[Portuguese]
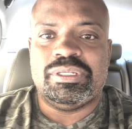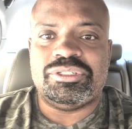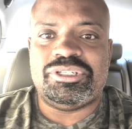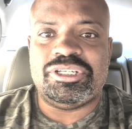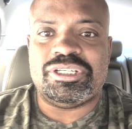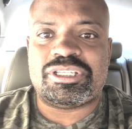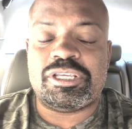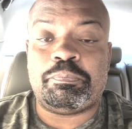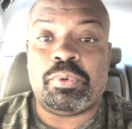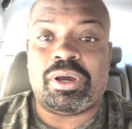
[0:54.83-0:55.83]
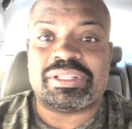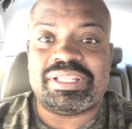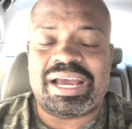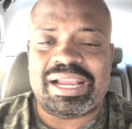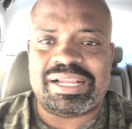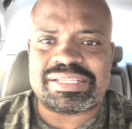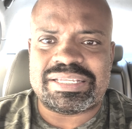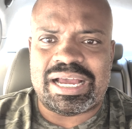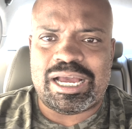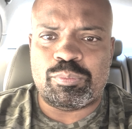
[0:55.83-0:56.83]
de se portar
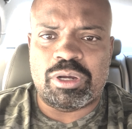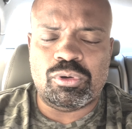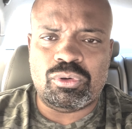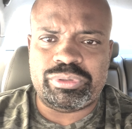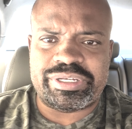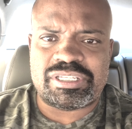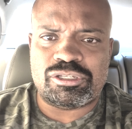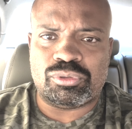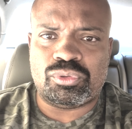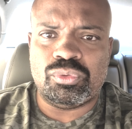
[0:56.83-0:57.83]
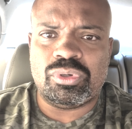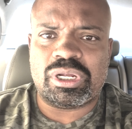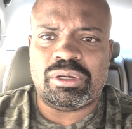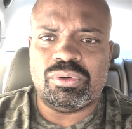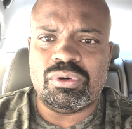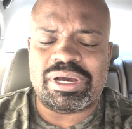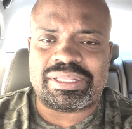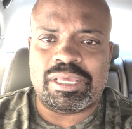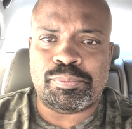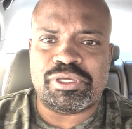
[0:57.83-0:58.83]
essa arma ou na cintura ou
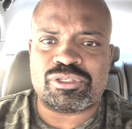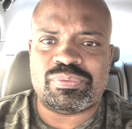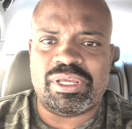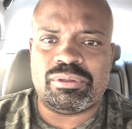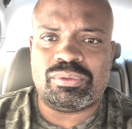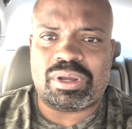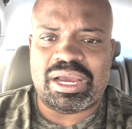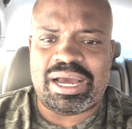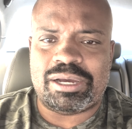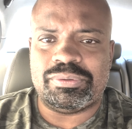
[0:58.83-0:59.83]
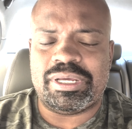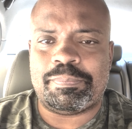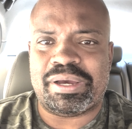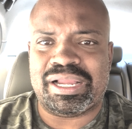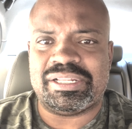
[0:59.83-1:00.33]
até mesmo dentro do carro né, para